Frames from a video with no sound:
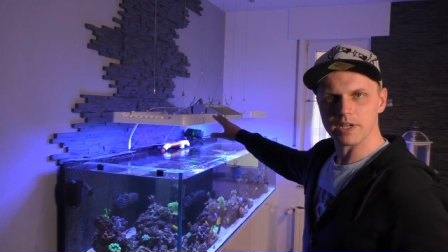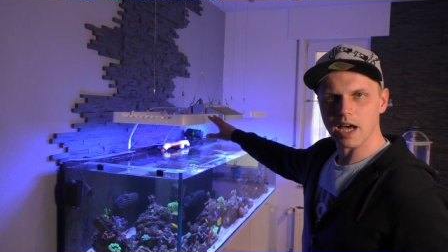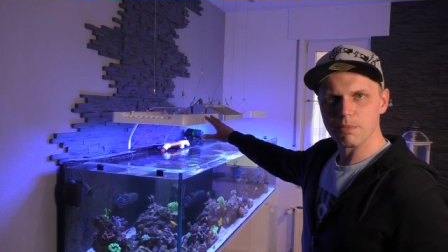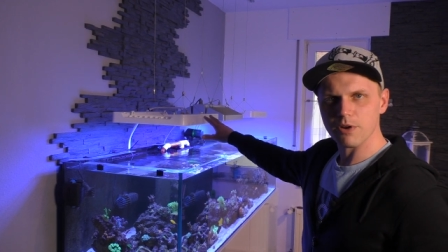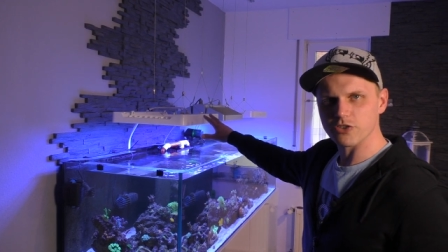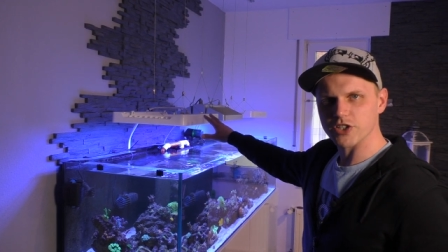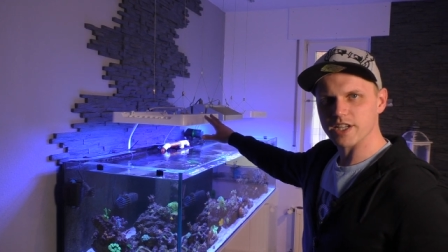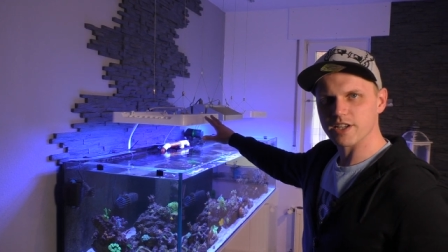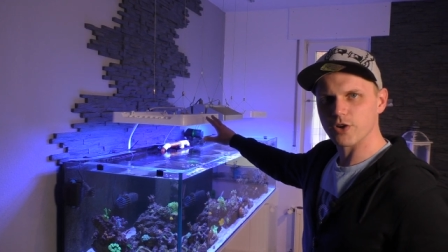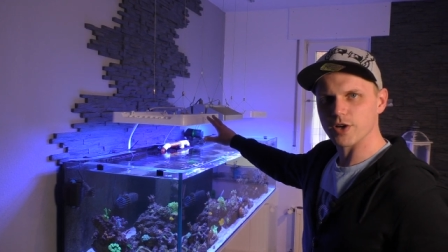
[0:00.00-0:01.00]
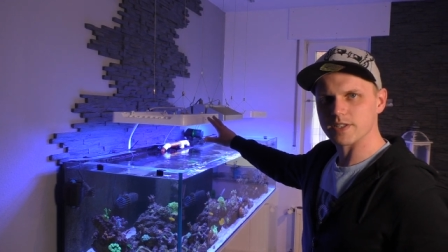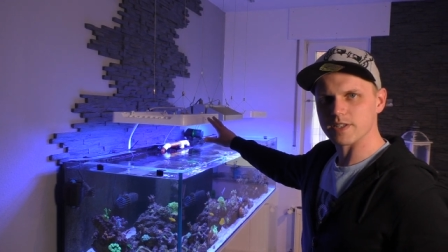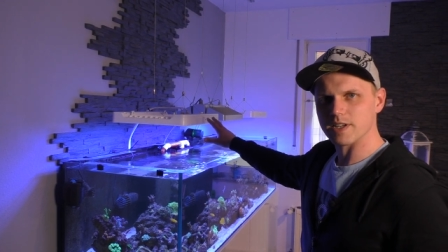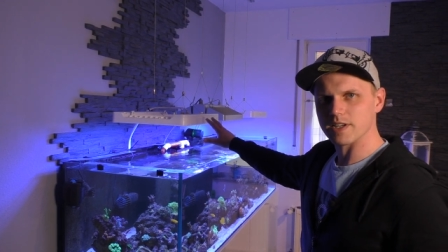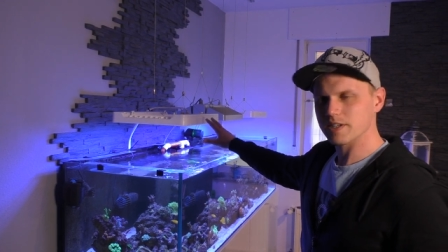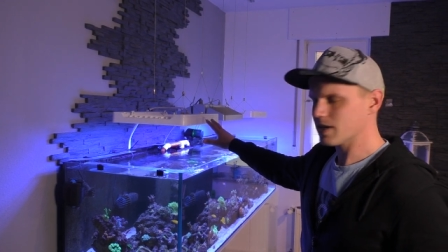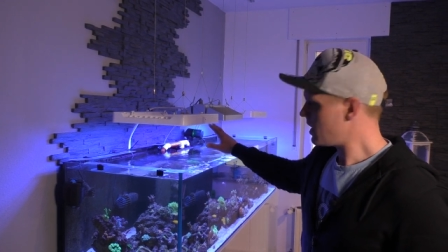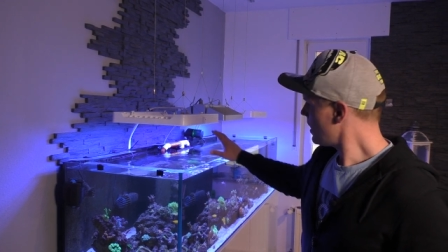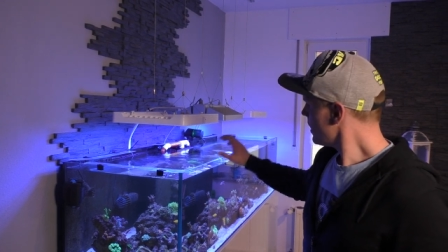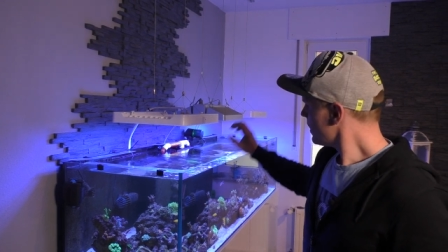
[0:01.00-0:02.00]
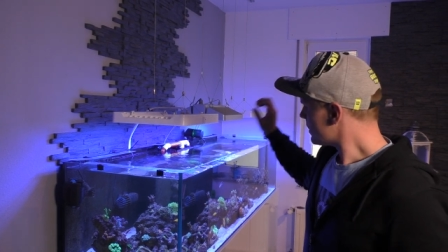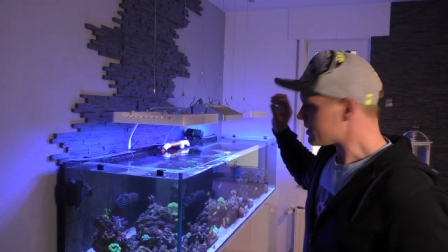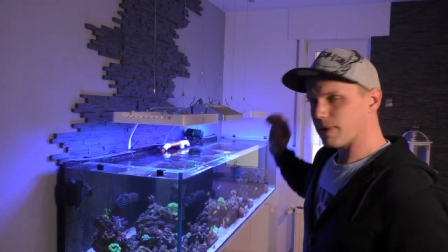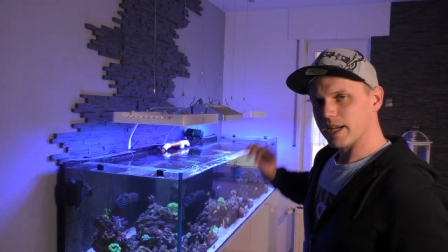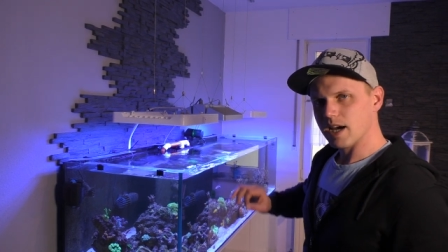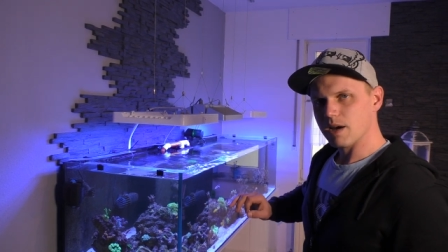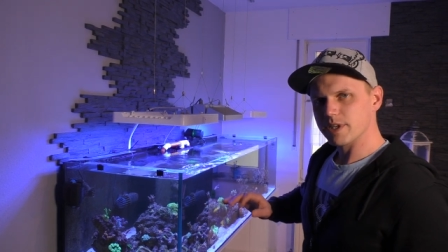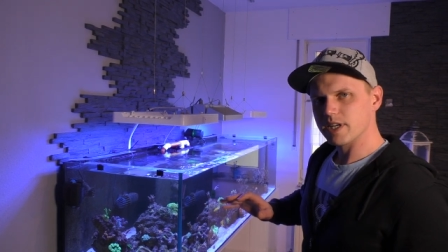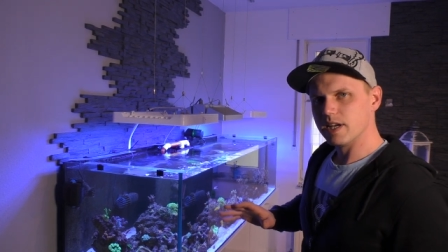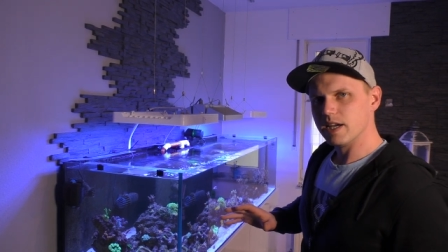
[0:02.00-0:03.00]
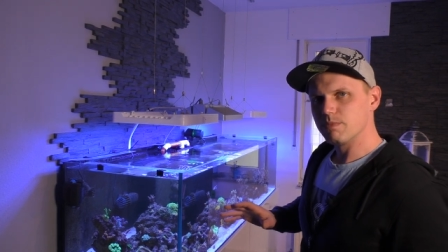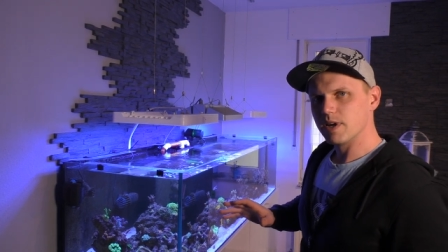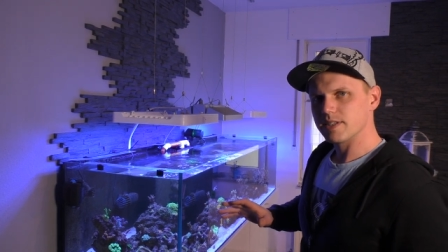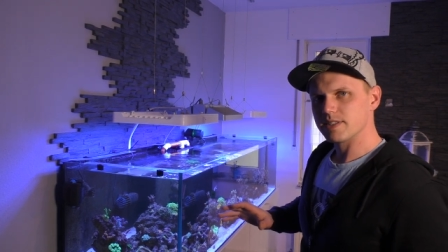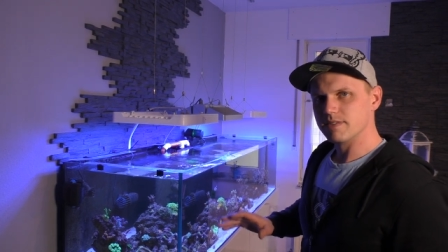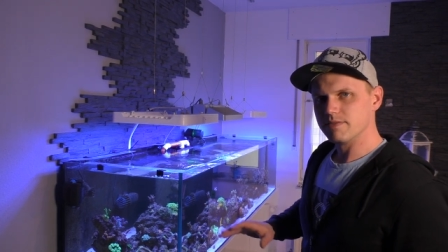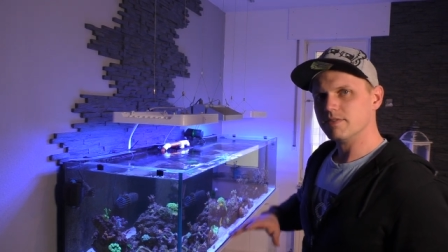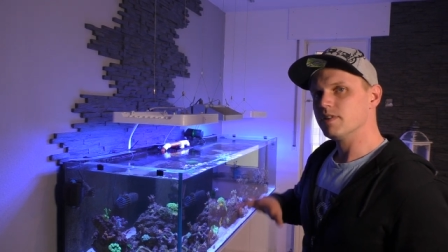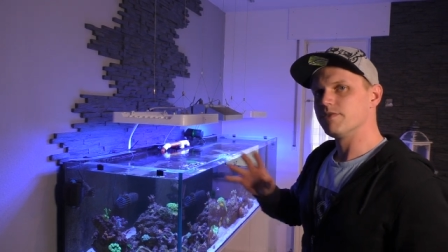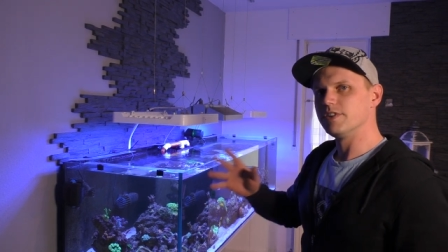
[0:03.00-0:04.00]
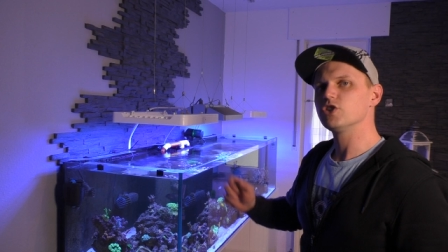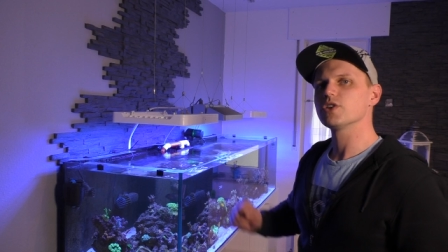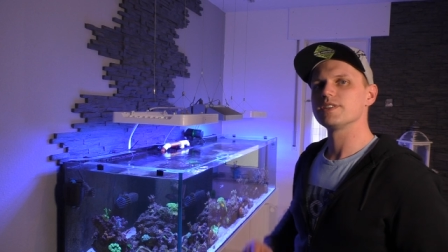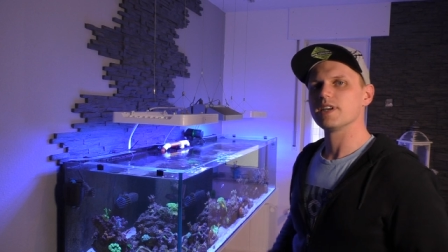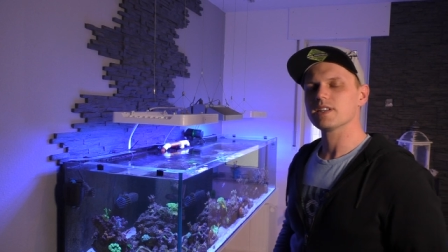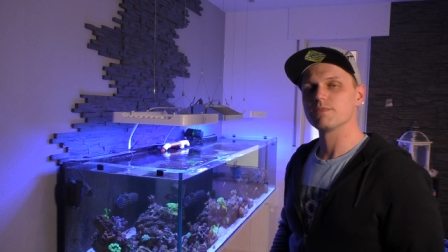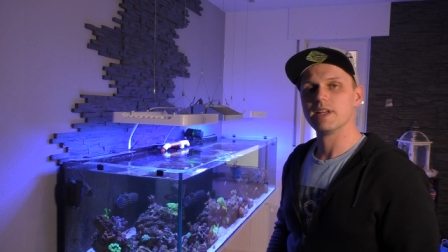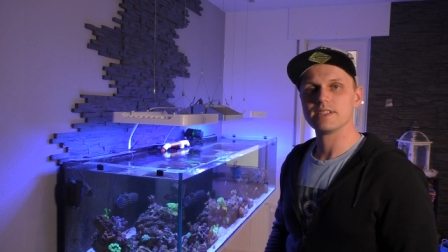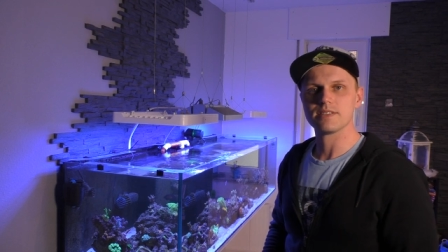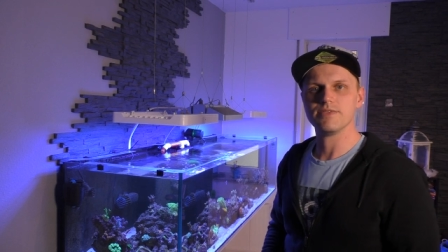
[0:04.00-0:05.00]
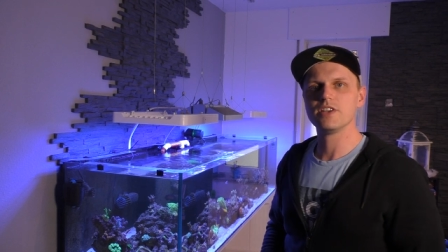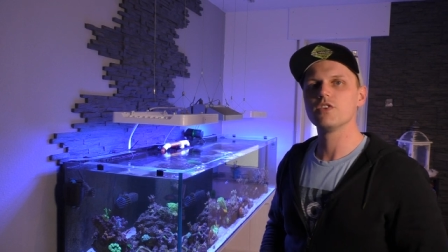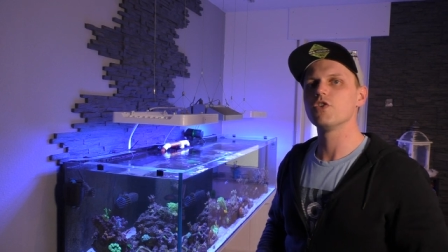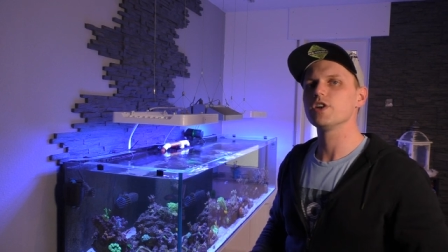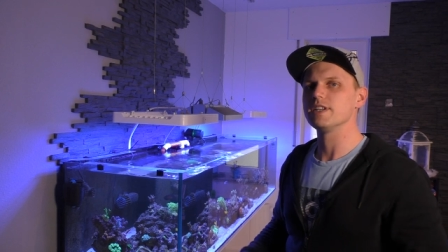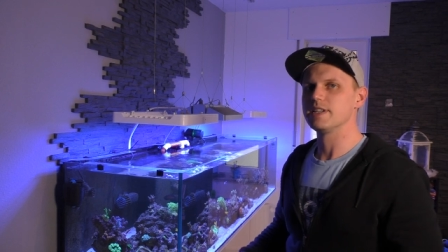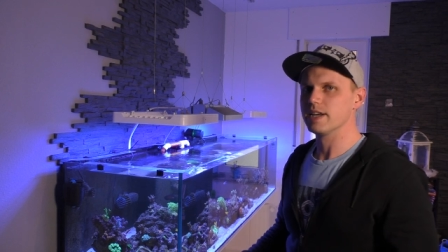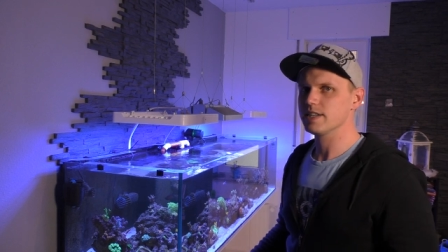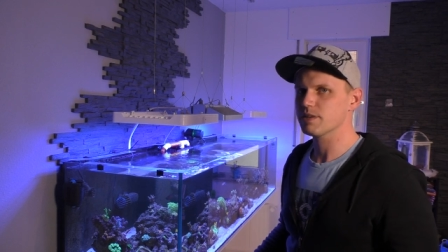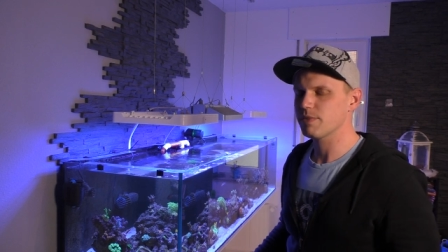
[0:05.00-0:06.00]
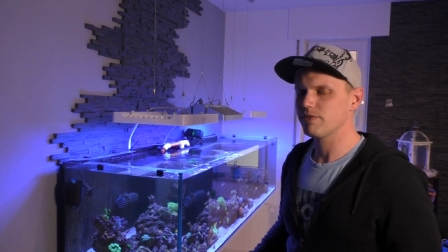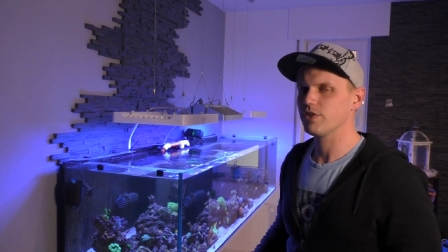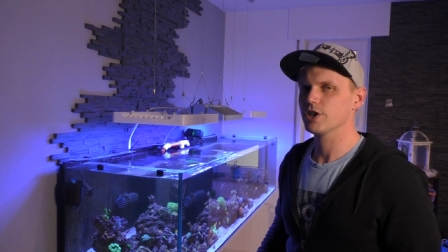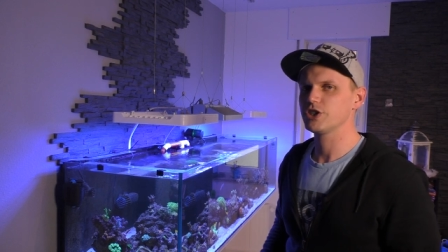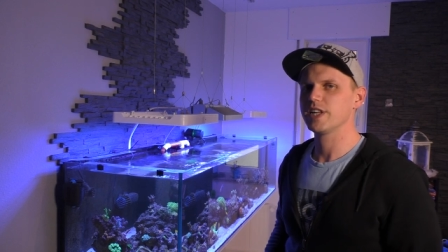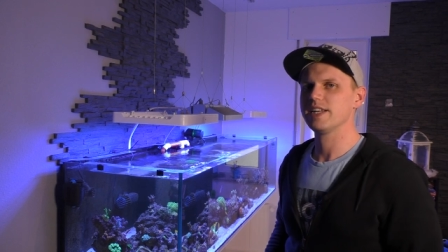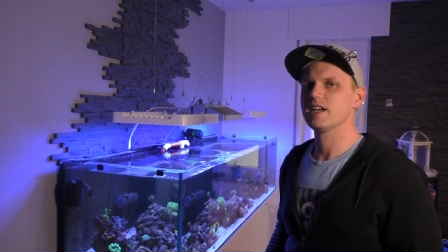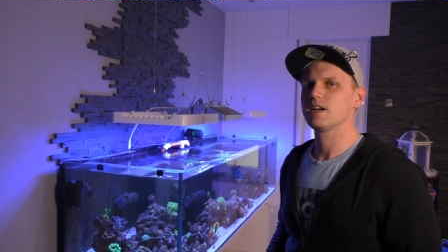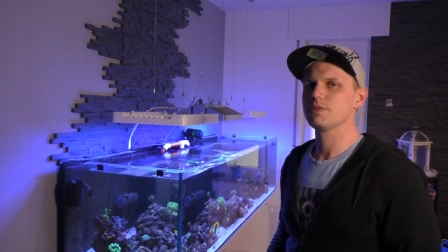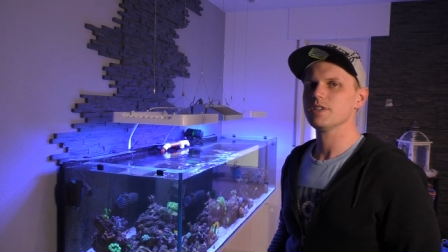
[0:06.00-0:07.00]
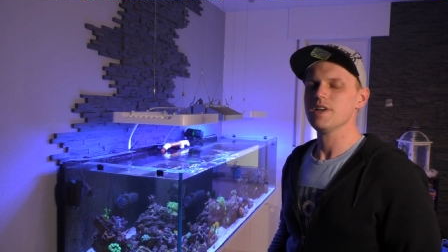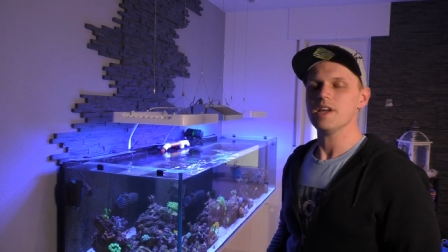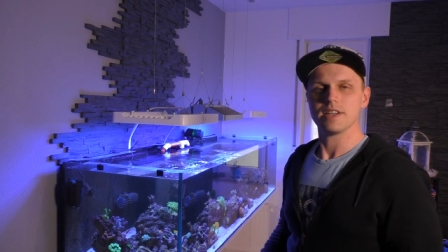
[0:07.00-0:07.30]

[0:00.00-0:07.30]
mit Ablaufschacht gekostet hat. Das Becken habe ich kleben lassen, wie schon gesagt im letzten Video, wo ich die Technik mal vorgestellt habe.